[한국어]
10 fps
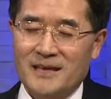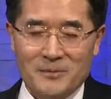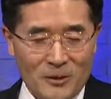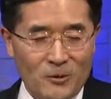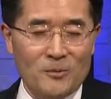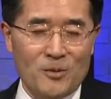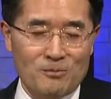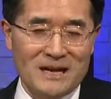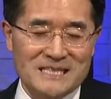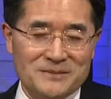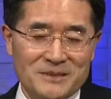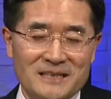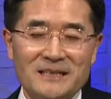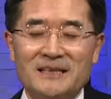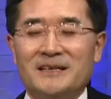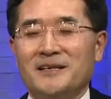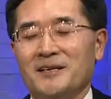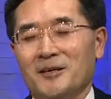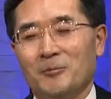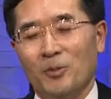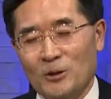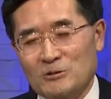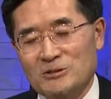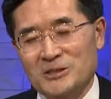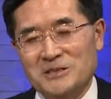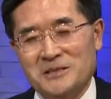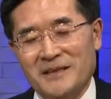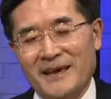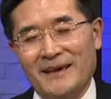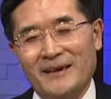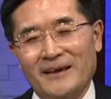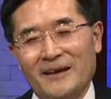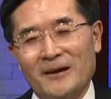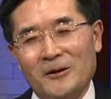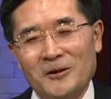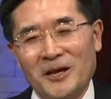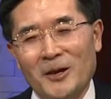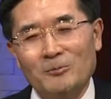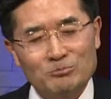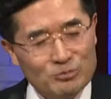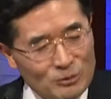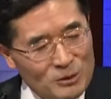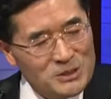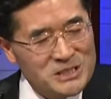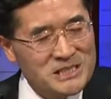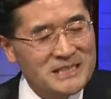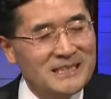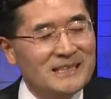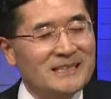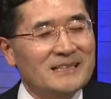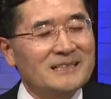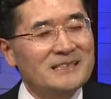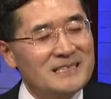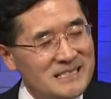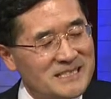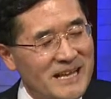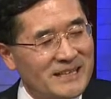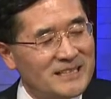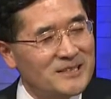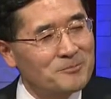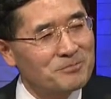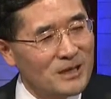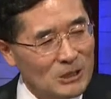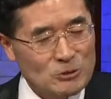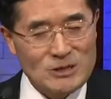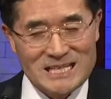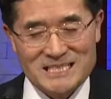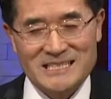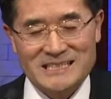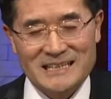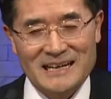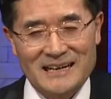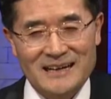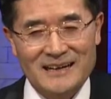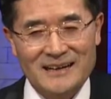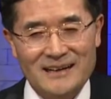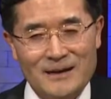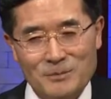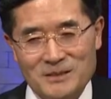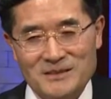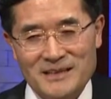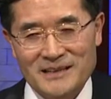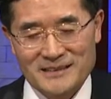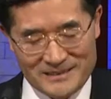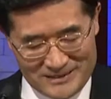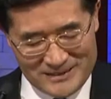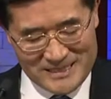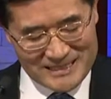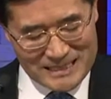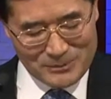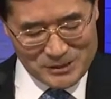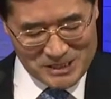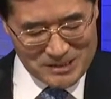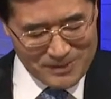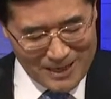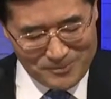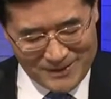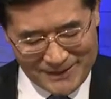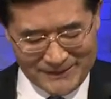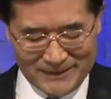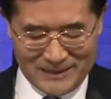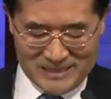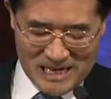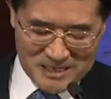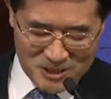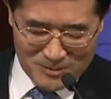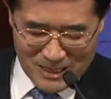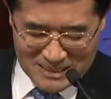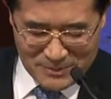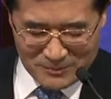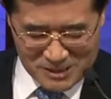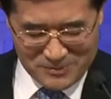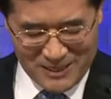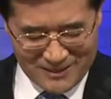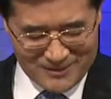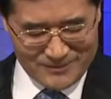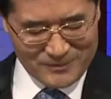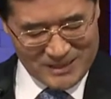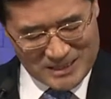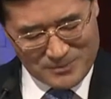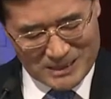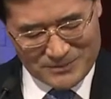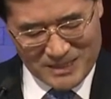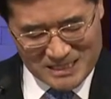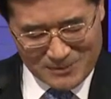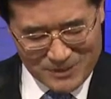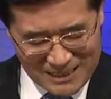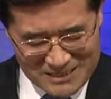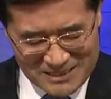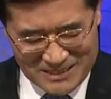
이게 바로 오늘 본 말씀이 보여주는 것인데 거기에 무엇이 인생을 평준화시키는가 한번 찾아보시기 바랍니다. 자, 2절 말씀해 보시면 2절 말씀 다시 한번 같이